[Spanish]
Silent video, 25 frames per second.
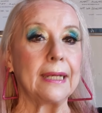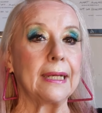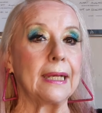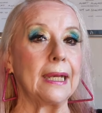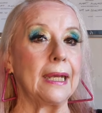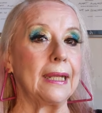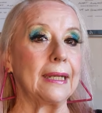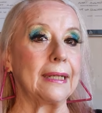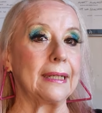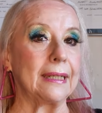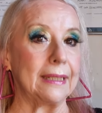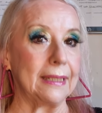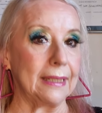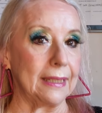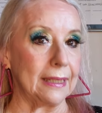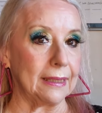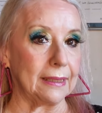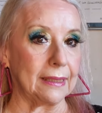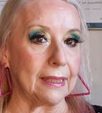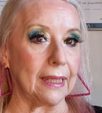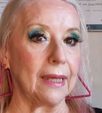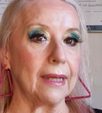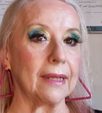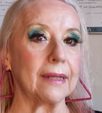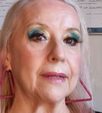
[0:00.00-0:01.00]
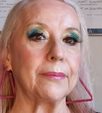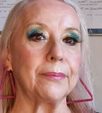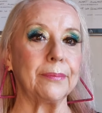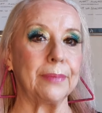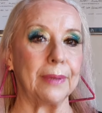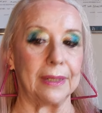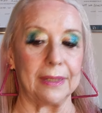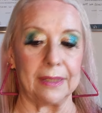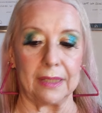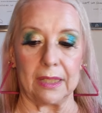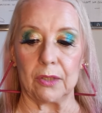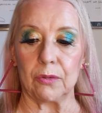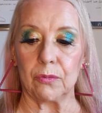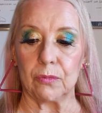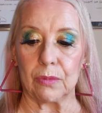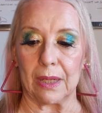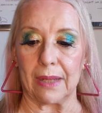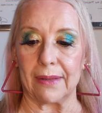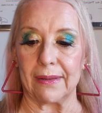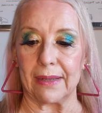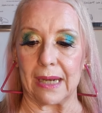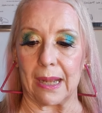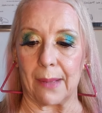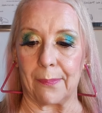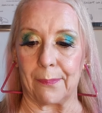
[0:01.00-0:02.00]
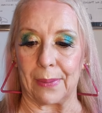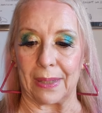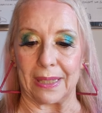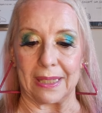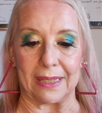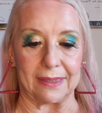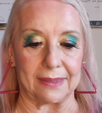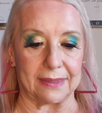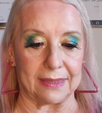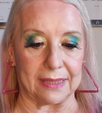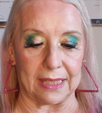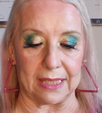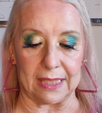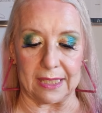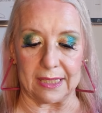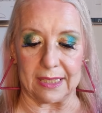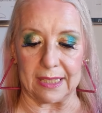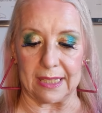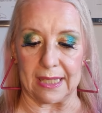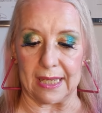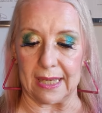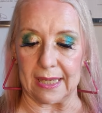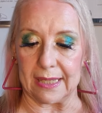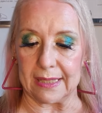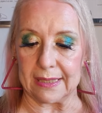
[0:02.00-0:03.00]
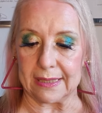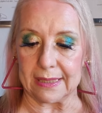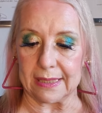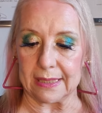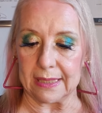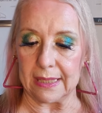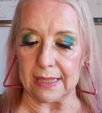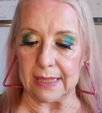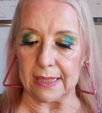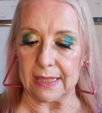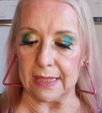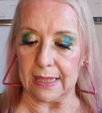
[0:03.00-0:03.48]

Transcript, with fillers: El glitter venía en una de las paletiñas,